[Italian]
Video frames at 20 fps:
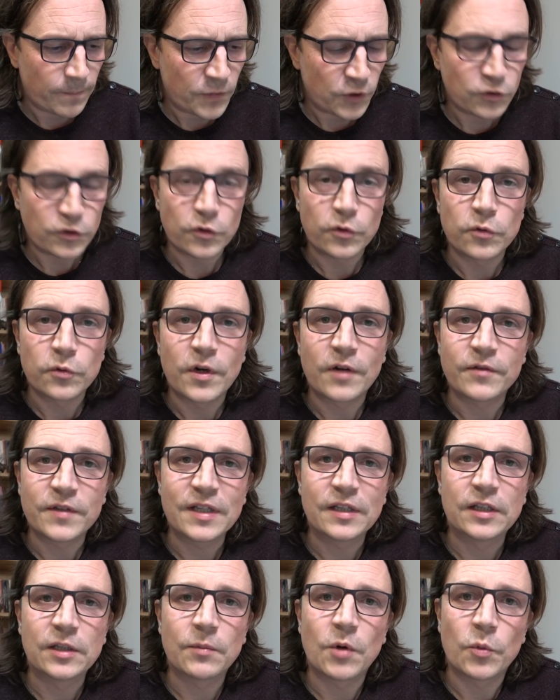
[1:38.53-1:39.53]
sono una
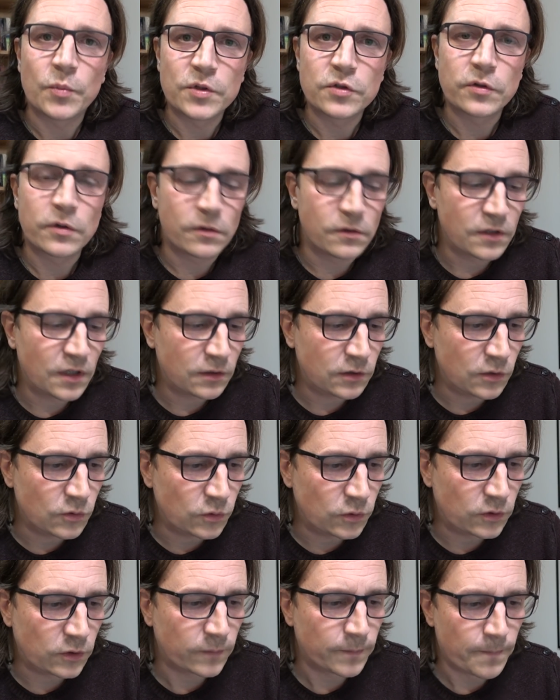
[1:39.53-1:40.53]
vittima, ho bisogno di
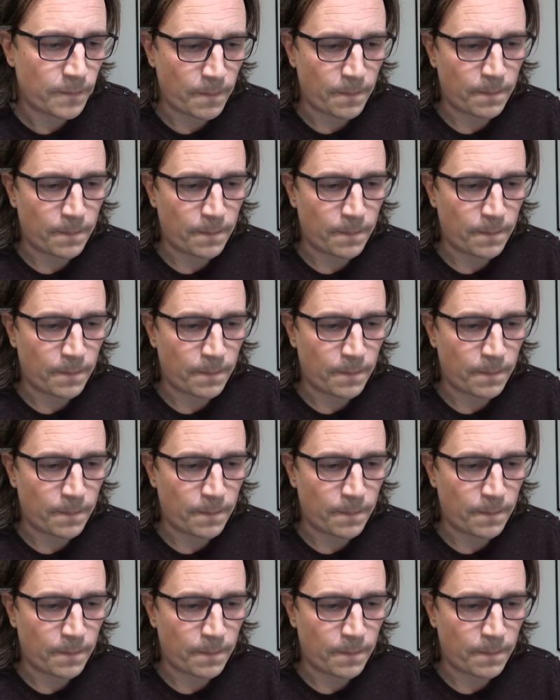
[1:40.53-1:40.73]
aiuto.